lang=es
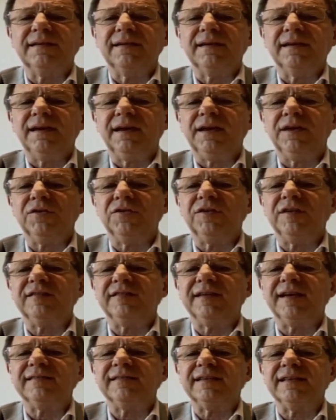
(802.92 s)
y donde se
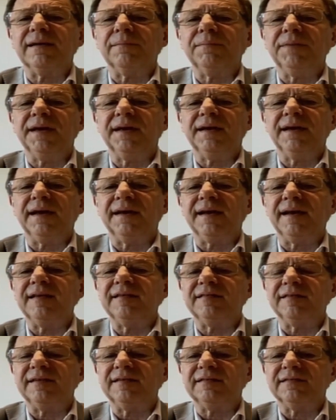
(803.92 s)
hace también
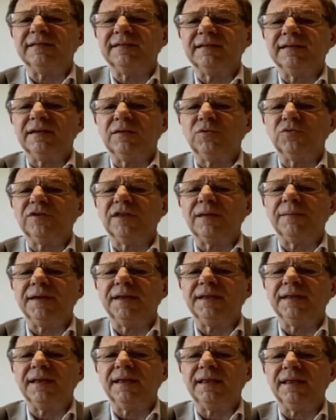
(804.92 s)
análisis
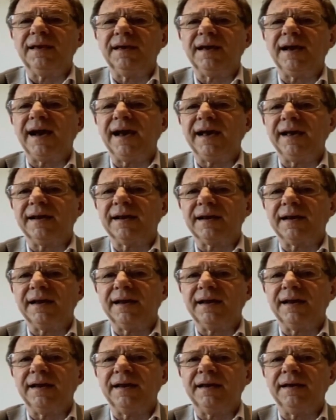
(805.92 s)
justamente de
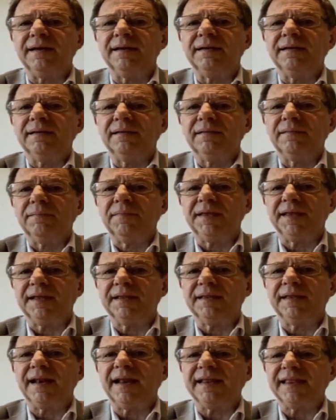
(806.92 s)
ARN
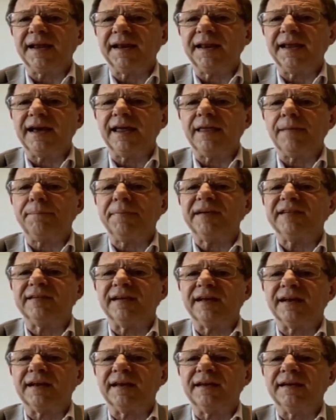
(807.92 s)
mediante la técnica de
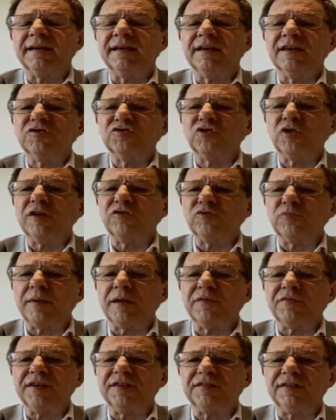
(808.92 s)
PCR sobre
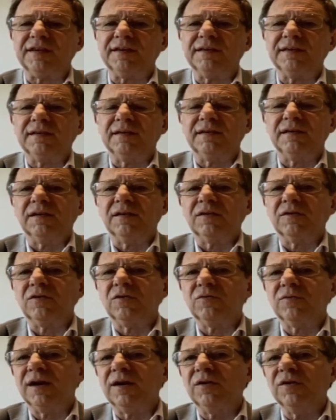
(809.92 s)
superficie. Con lo
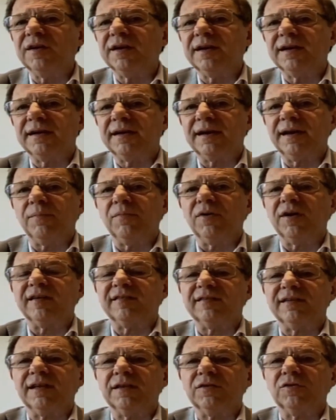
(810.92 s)
cual hoy creemos que se
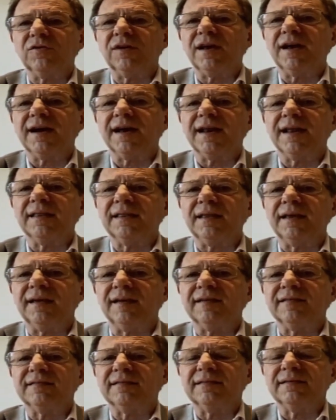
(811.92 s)
dan todas las
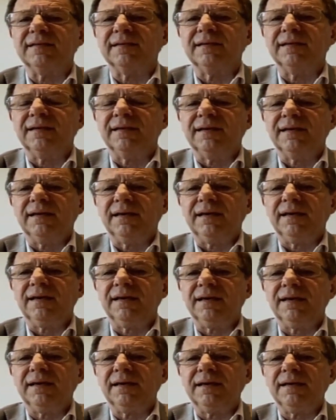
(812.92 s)
garantías
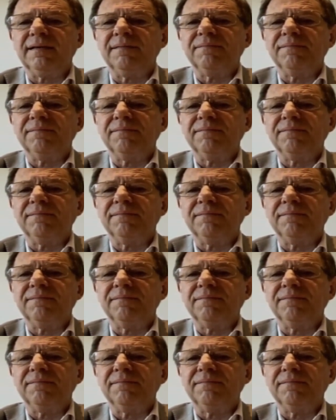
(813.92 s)
eh,